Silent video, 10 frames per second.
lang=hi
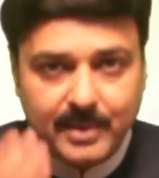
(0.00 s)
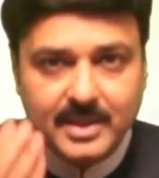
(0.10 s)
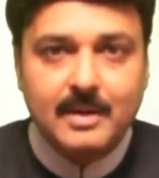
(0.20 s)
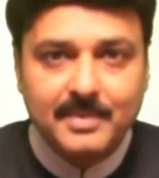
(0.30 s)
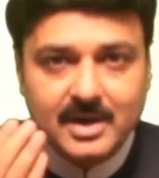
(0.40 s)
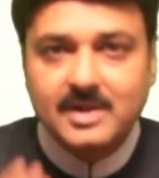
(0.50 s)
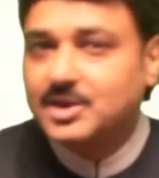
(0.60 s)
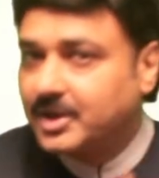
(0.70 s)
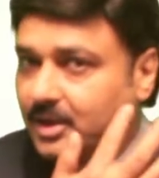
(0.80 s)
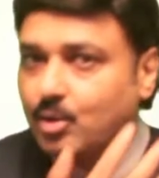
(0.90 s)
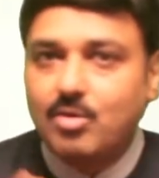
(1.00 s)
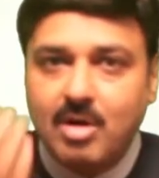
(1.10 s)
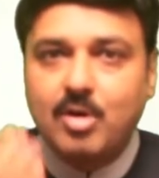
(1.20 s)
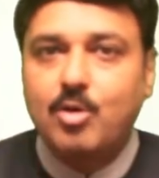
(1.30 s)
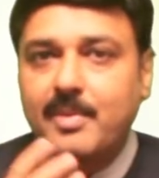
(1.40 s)
15-15 छींटे दोनों
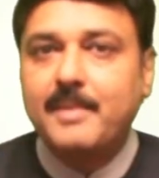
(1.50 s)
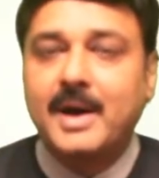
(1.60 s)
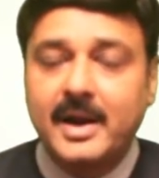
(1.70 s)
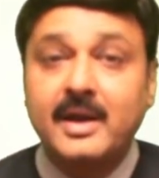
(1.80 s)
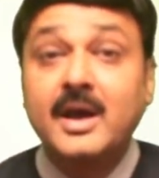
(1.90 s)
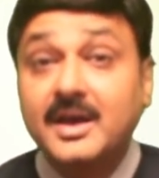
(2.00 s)
आंखों पे मारें